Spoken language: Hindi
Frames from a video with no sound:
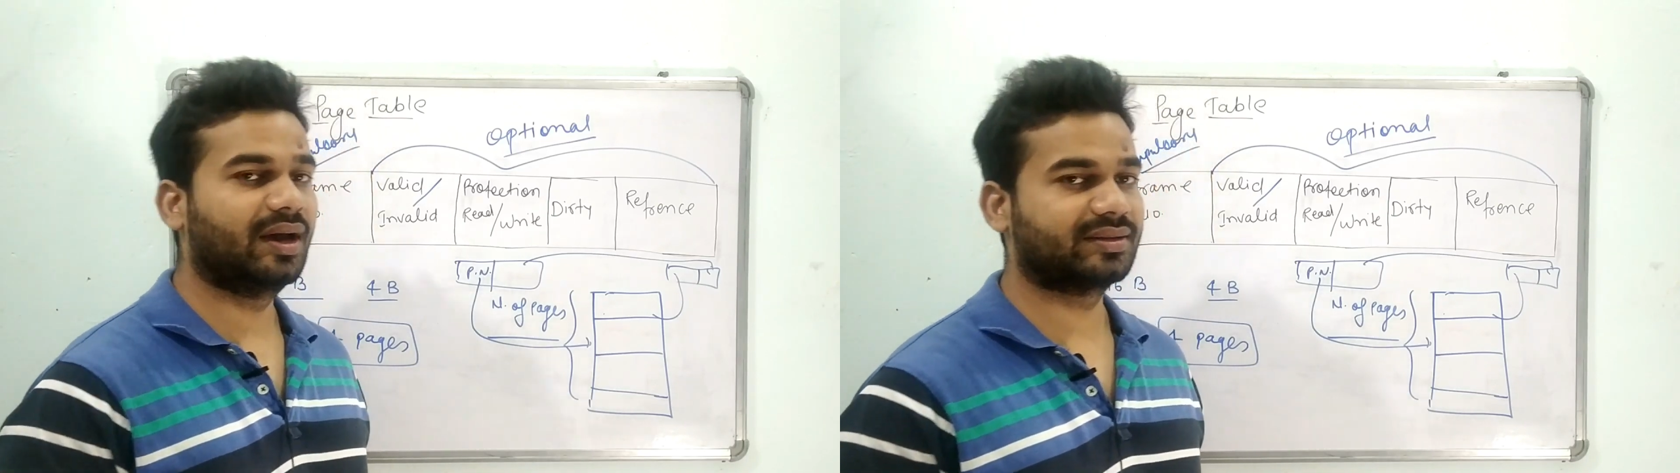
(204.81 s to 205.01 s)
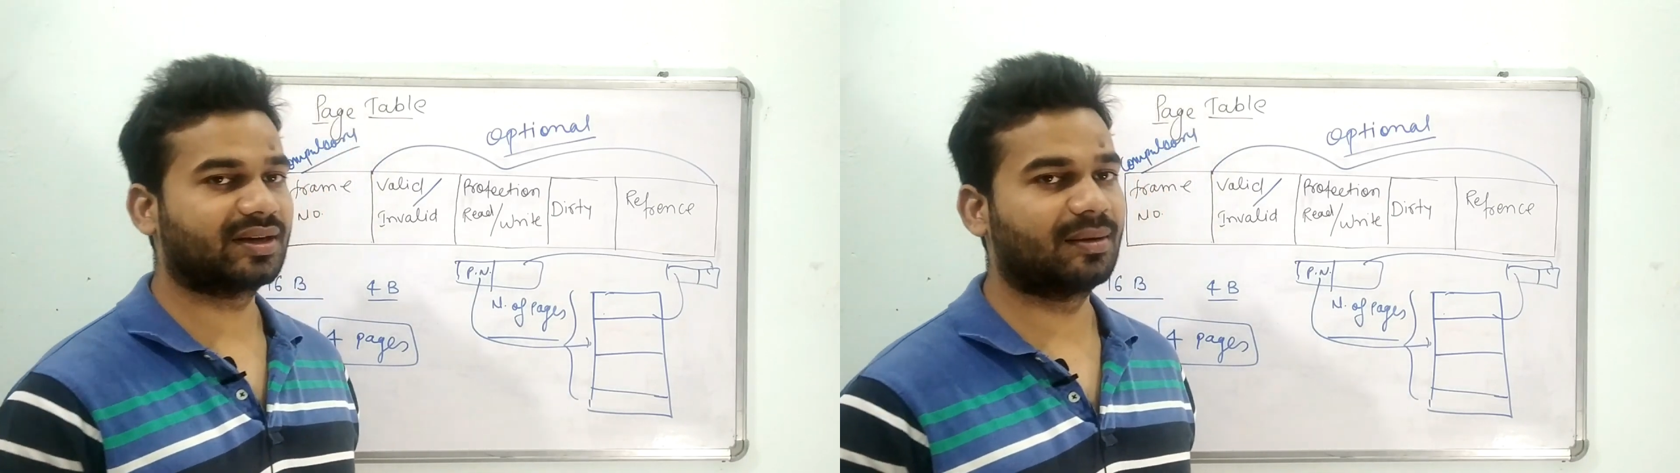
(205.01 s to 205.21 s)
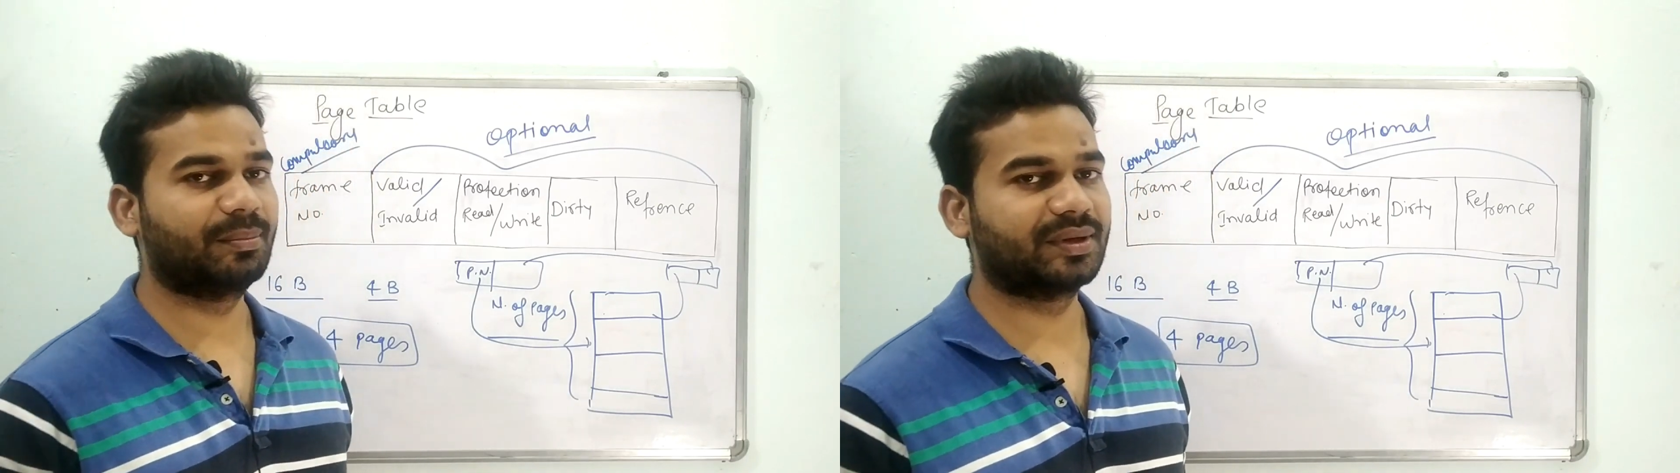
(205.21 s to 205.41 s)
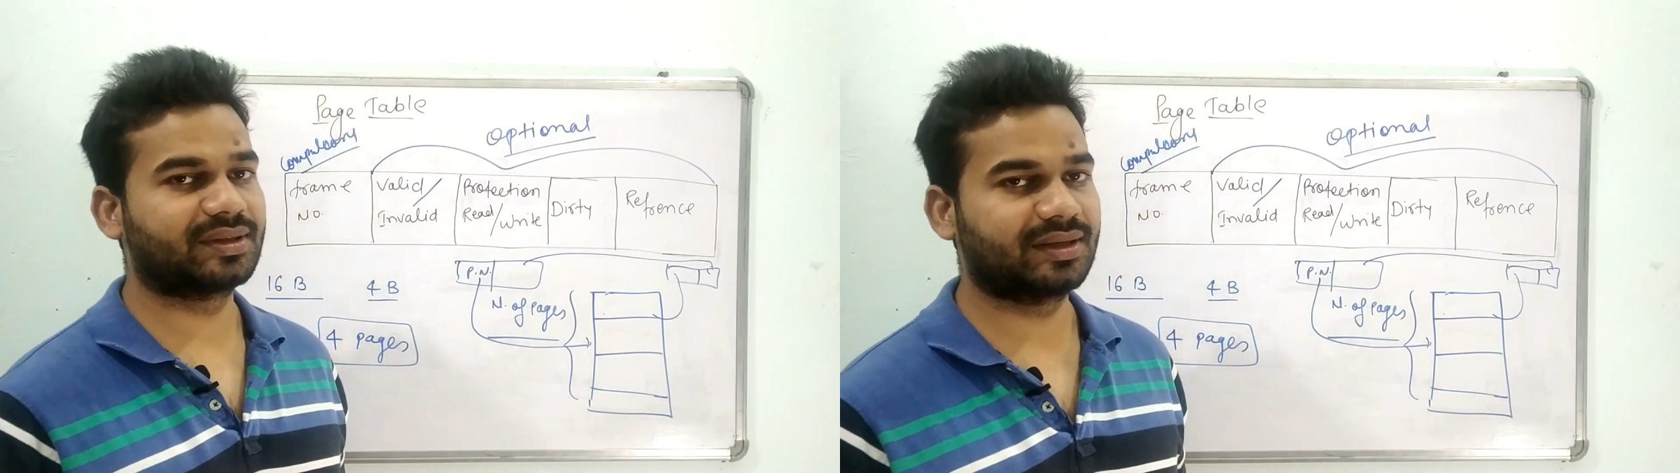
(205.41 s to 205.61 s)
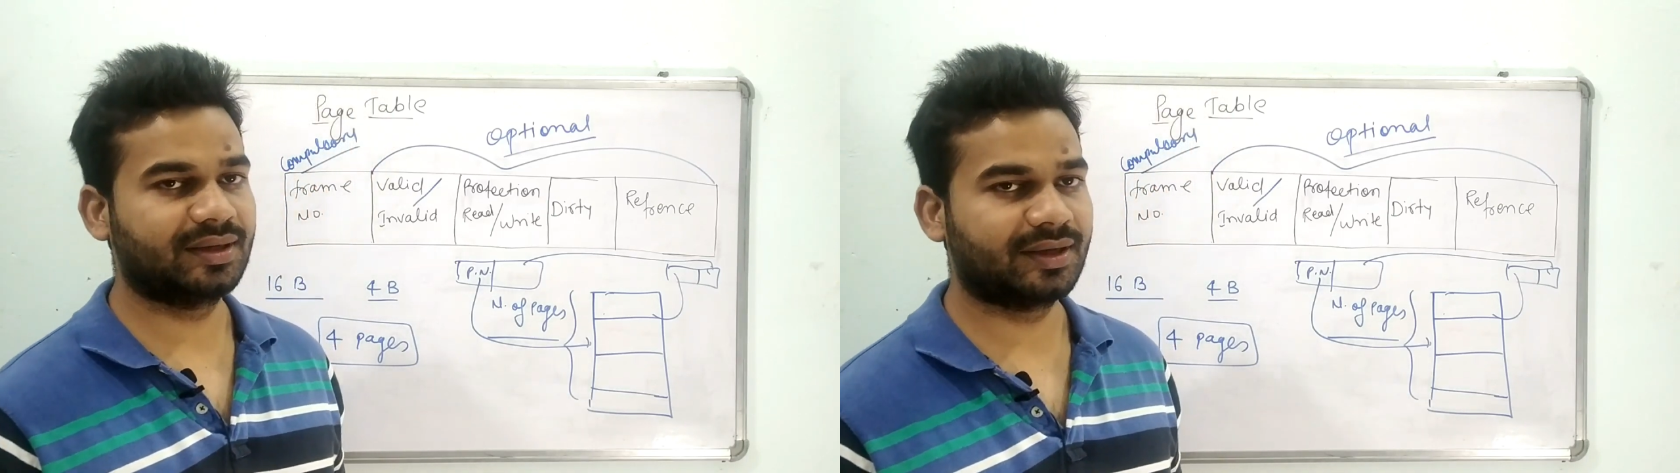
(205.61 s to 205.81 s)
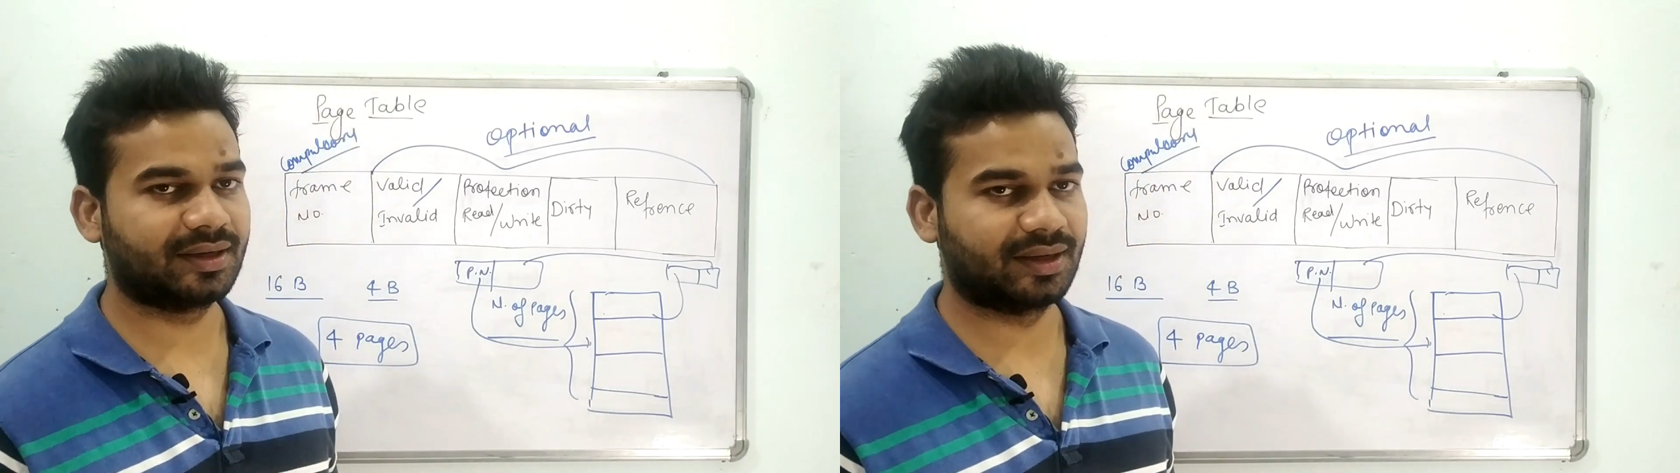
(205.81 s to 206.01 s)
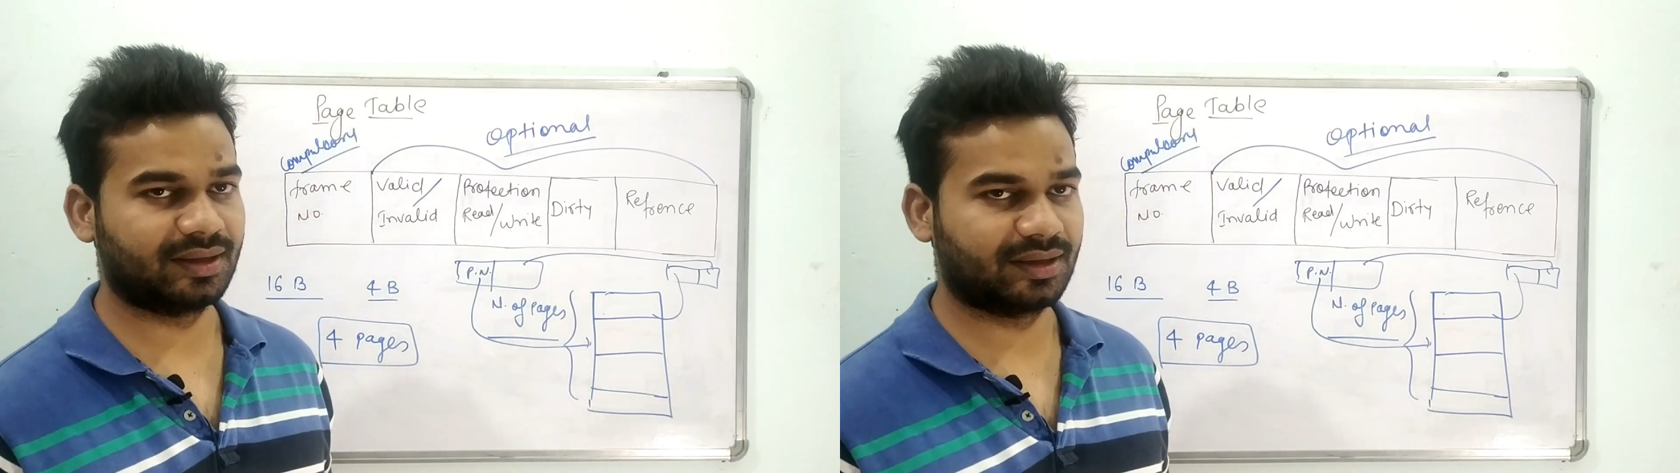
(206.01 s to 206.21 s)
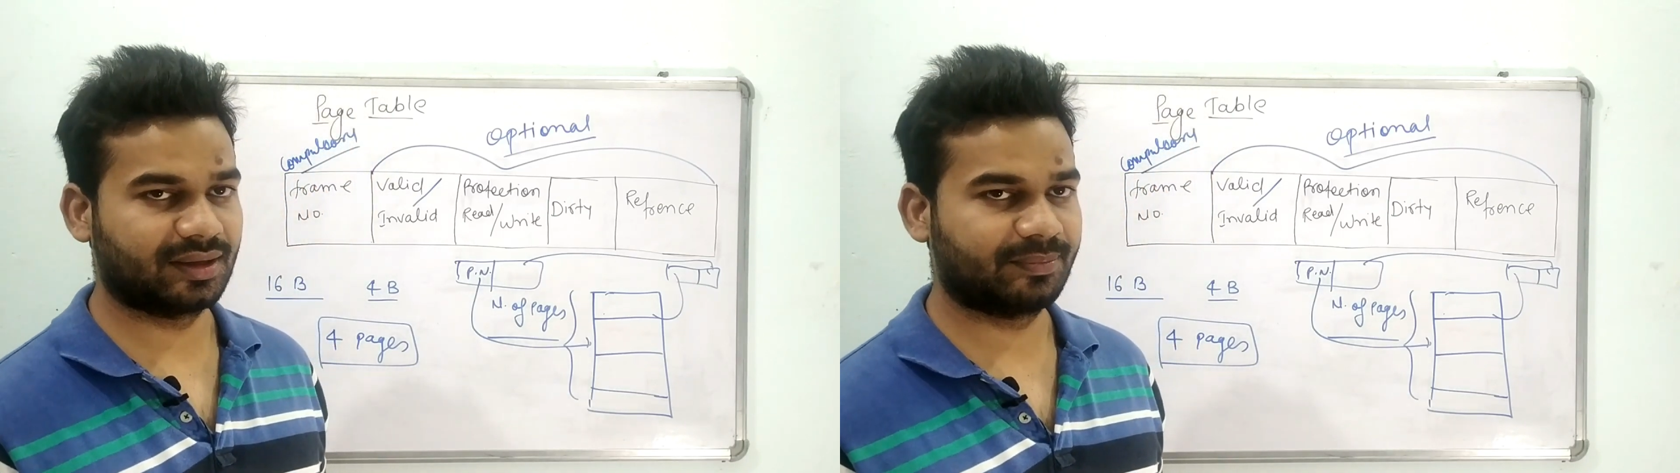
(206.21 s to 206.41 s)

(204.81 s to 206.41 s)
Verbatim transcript: ऐसा कंपलसरी नहीं है